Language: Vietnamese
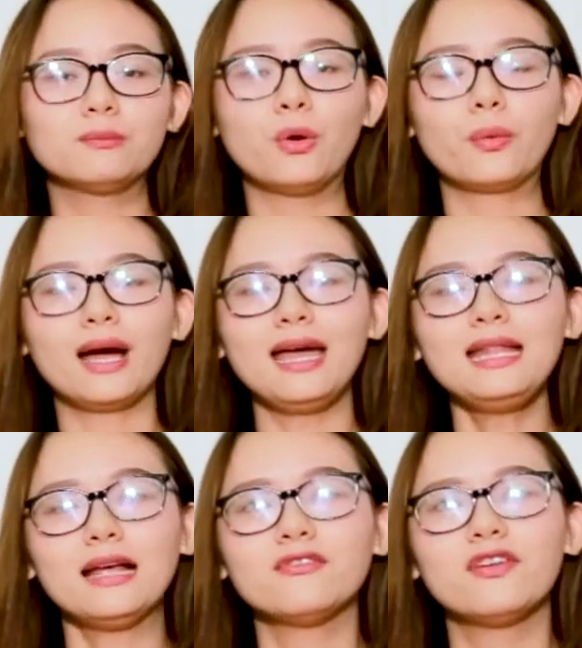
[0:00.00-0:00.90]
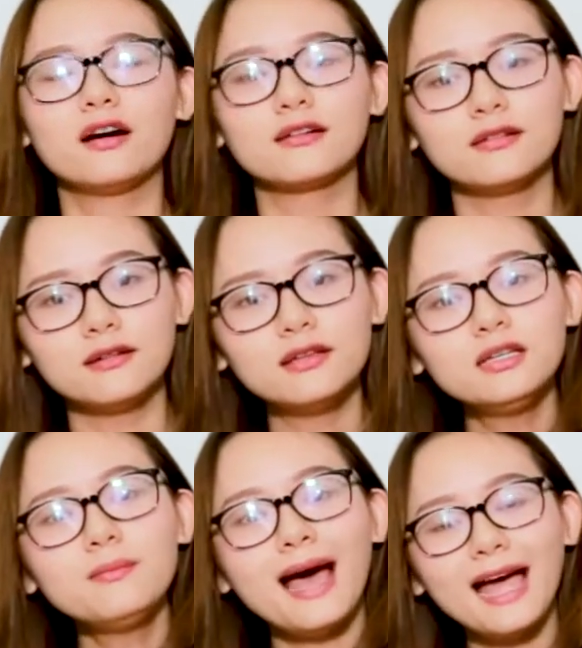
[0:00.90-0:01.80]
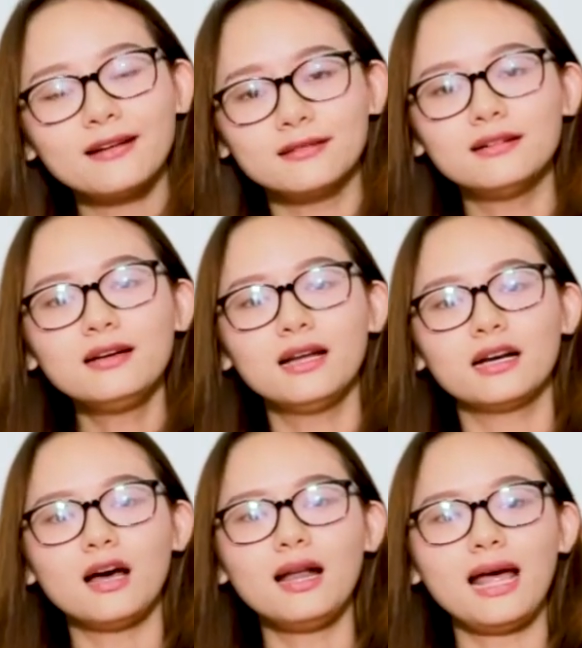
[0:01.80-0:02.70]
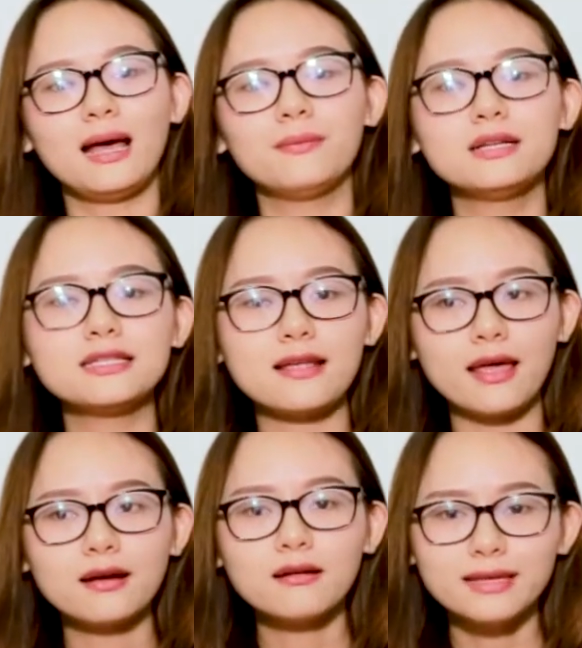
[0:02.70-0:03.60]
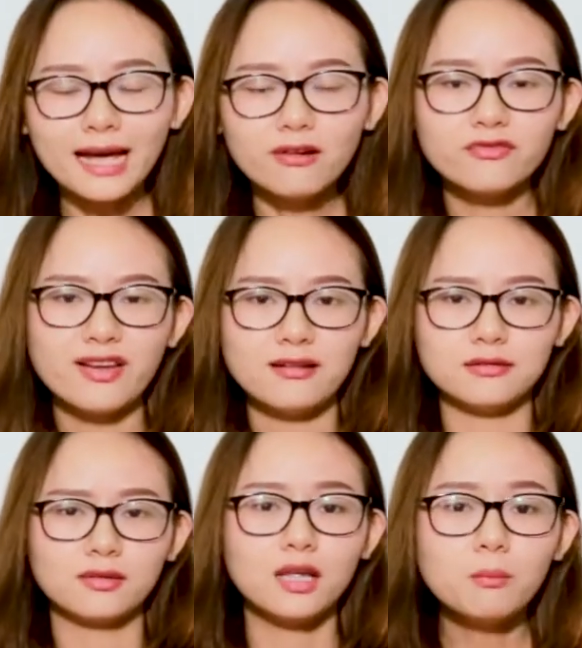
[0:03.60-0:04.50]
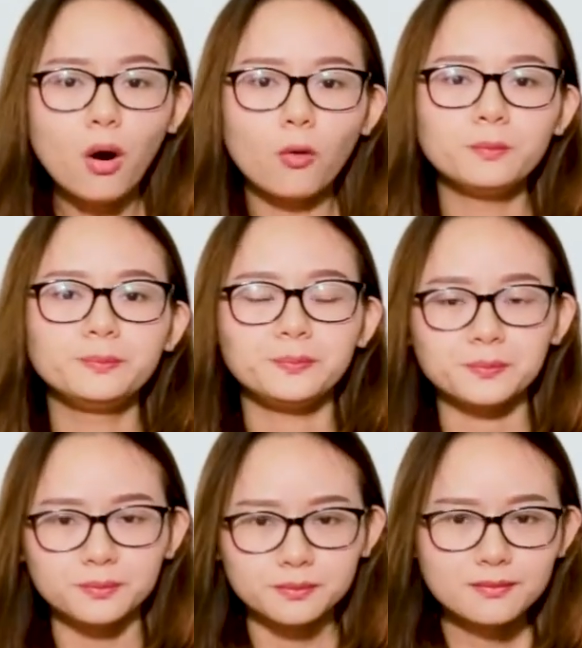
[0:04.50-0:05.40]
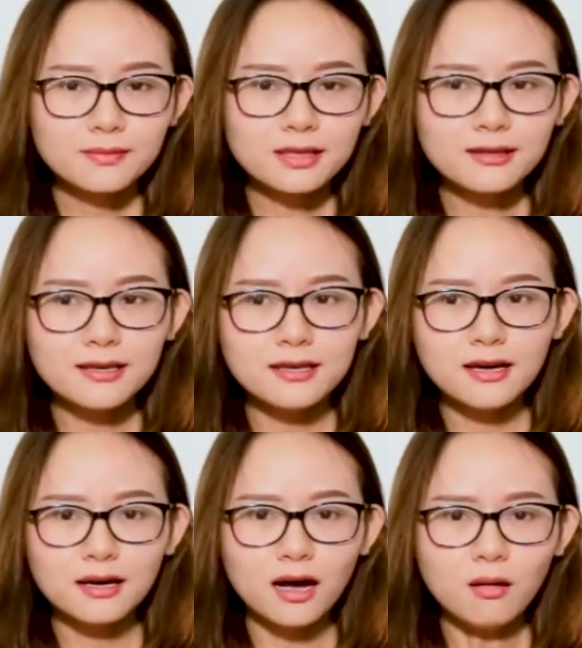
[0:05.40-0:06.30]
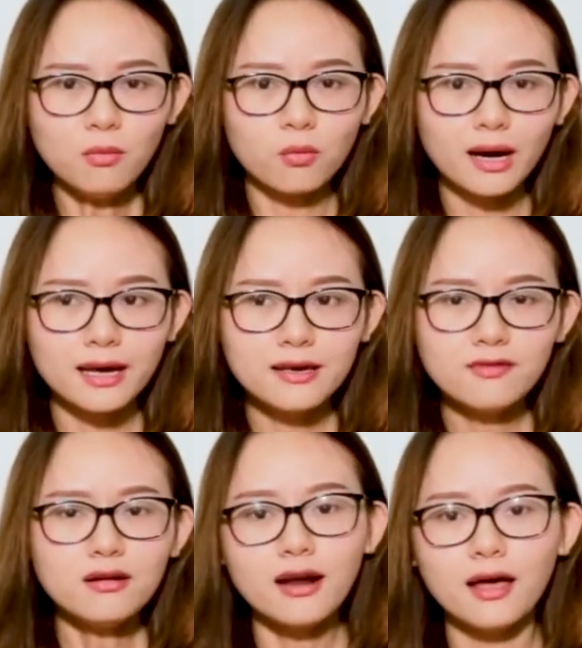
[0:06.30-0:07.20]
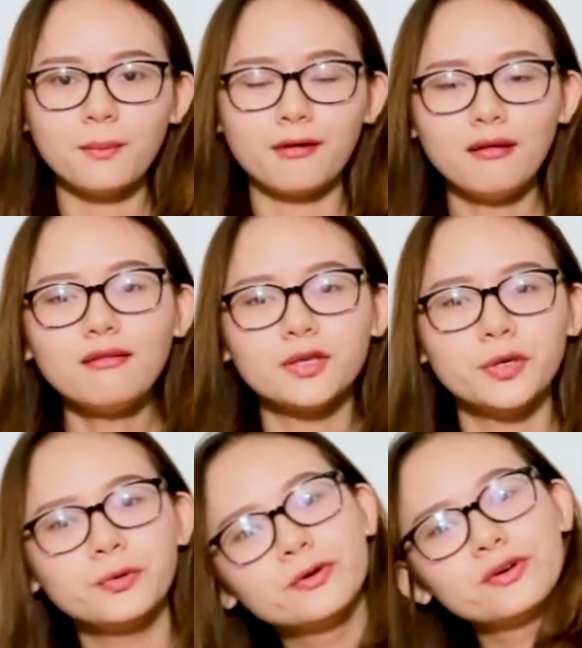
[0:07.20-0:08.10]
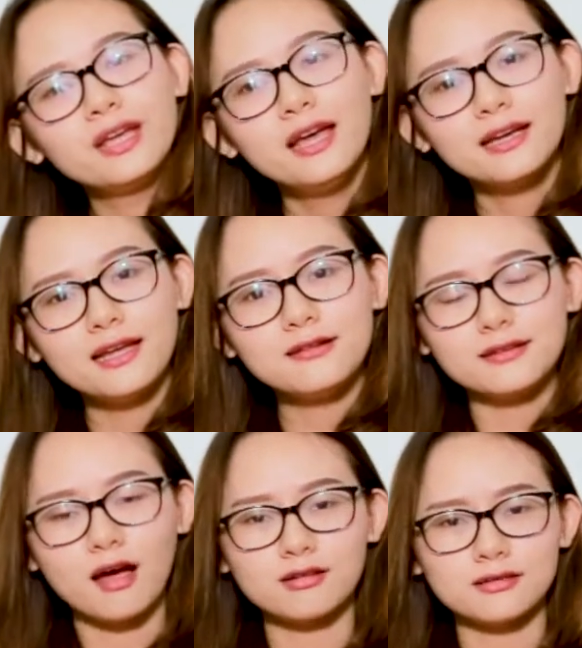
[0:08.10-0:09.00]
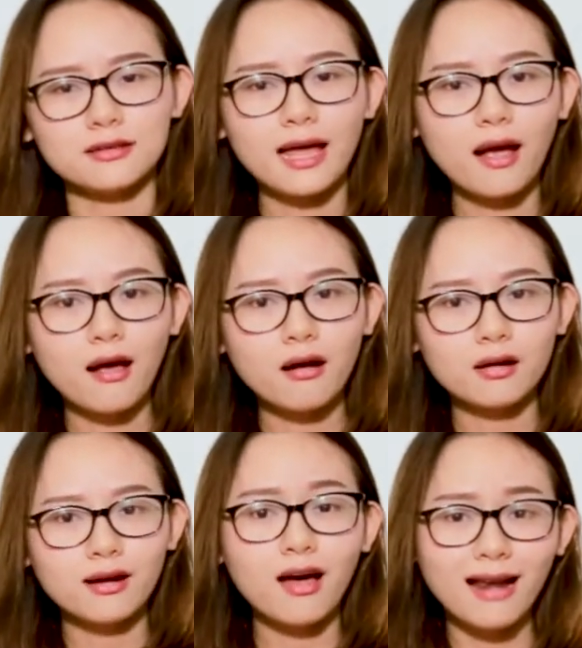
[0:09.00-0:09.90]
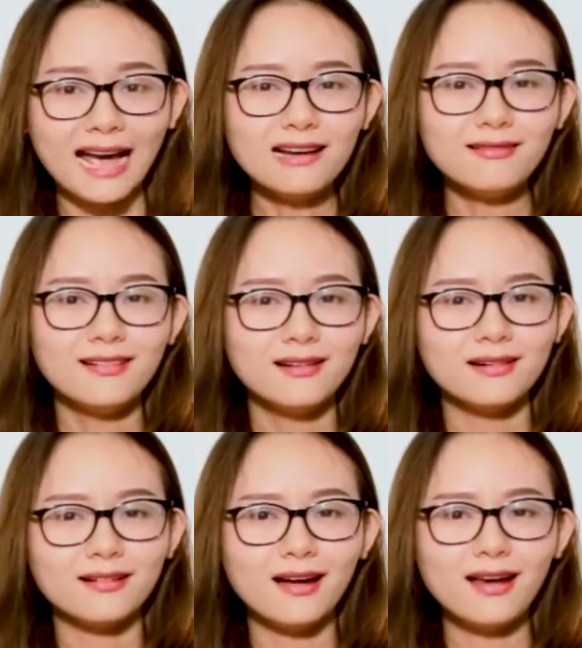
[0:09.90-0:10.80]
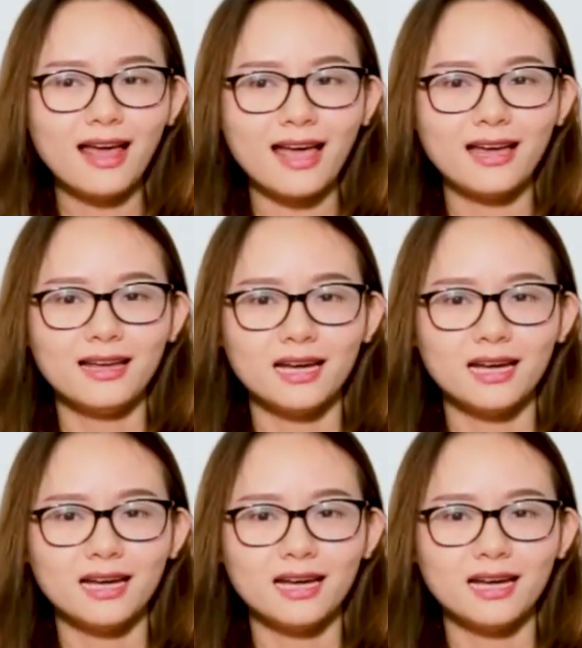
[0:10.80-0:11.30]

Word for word: một cái thành phần nữa thứ ba nữa đó là mình sẽ cân nhắc về lượng tinh bột thì à, có một cái vấn đề mà rất là nhiều người khi lựa chọn sữa tăng cân lo lắng đó là